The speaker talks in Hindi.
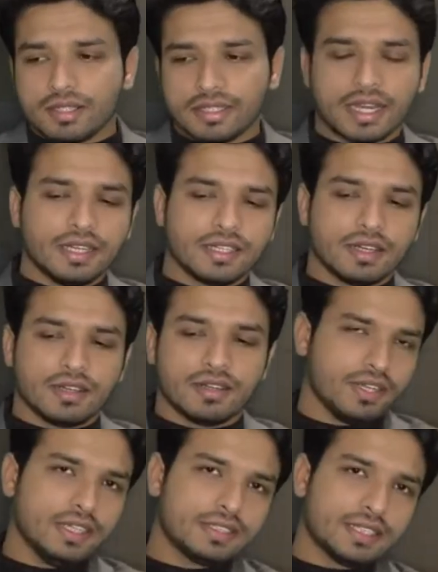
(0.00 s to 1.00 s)
डेंटल
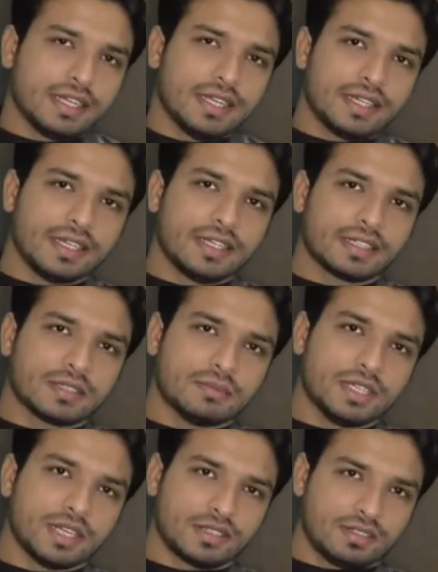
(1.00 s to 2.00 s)
फील्ड से रिलेटेड एक
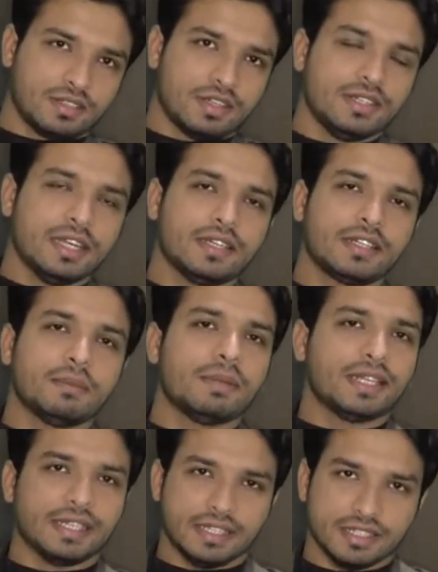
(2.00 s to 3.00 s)
सब्जेक्ट डेंटल
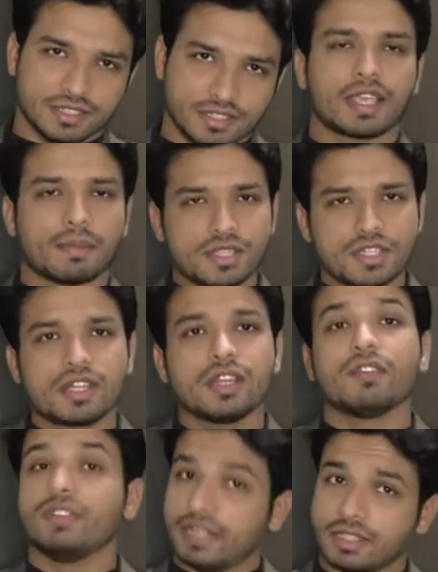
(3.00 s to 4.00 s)
मटेरियल्स केमिस्ट्री
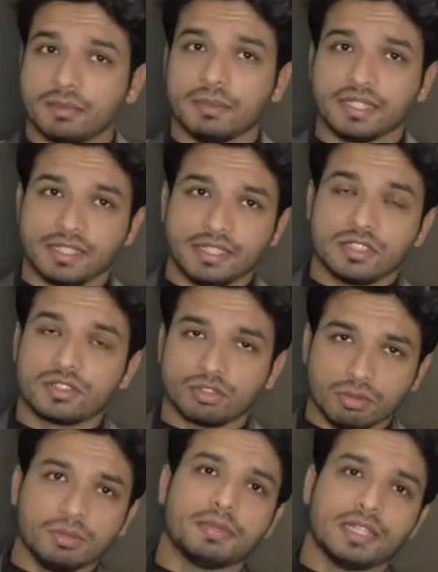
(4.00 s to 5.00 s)
ऑफ डेंटल मटेरियल्स
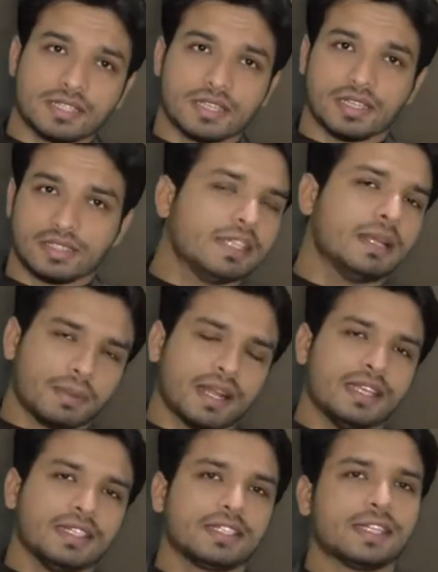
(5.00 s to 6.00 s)
टू बी प्रीसाइज ये
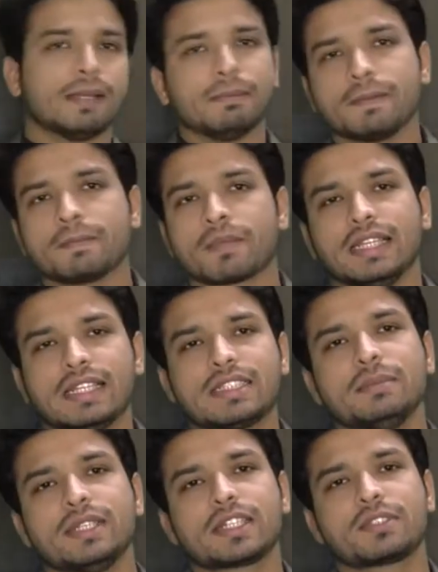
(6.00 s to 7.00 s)
पढ़ाया जाता है हमें ये
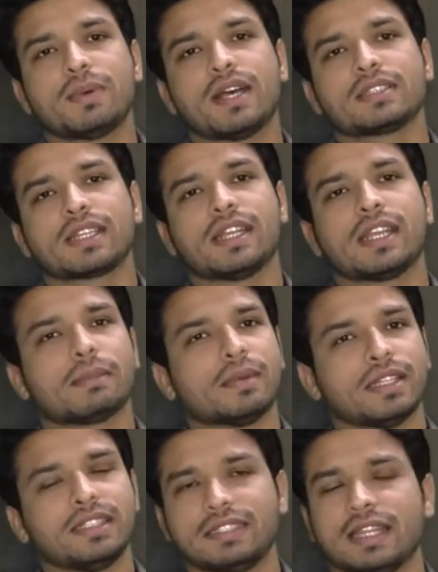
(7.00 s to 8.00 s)
सब्जेक्ट्स पास करने के
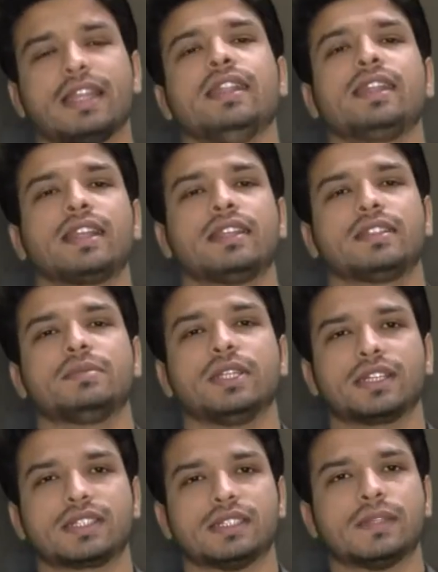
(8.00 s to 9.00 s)
बाद ये सेकेंड ईयर के
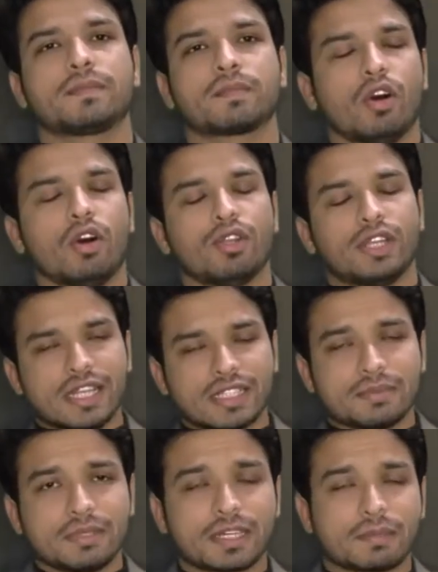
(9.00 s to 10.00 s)
सब्जेक्ट्स हैं और ये
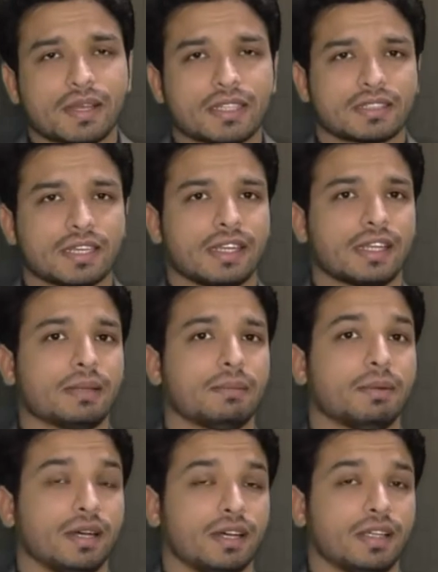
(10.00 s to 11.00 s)
सब्जेक्ट पास करने के
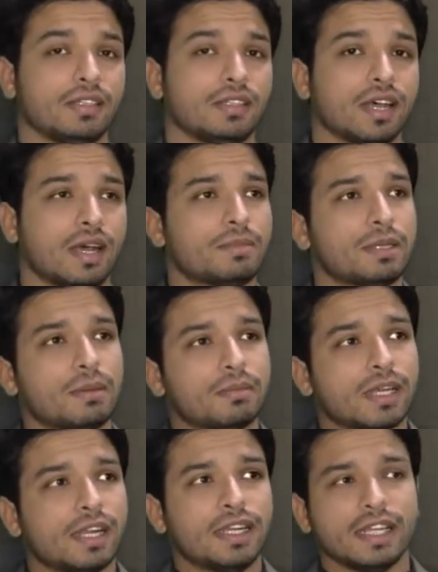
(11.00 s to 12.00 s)
बाद अब जब हम
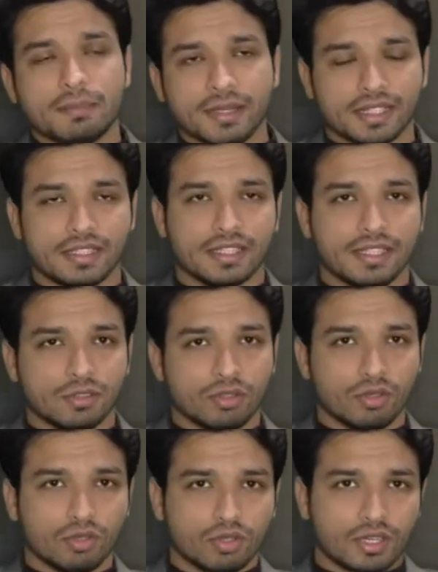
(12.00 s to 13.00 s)
थर्ड ईयर में आते हैं
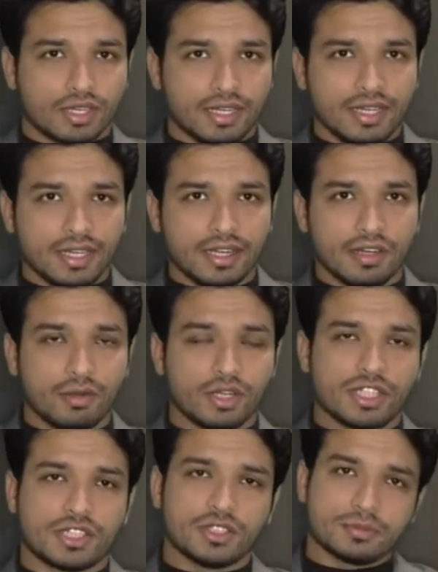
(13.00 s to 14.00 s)
तो क्लिनिकल
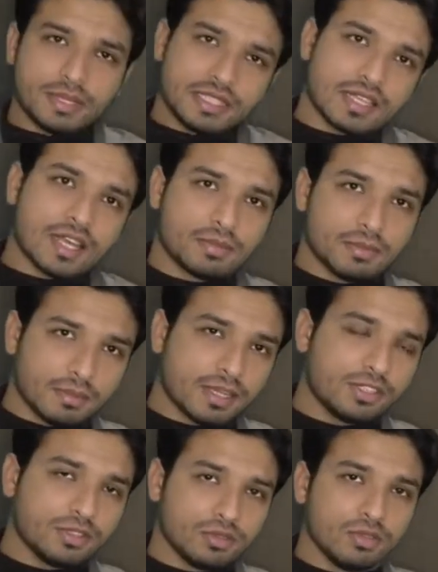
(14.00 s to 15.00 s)
रोटेशन भी साथ में
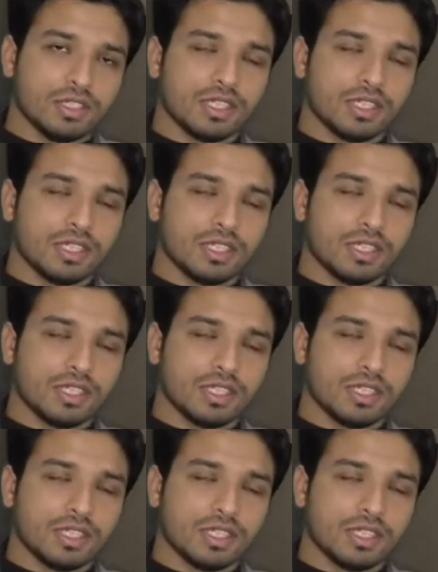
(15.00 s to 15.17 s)
हमारी शुरू हो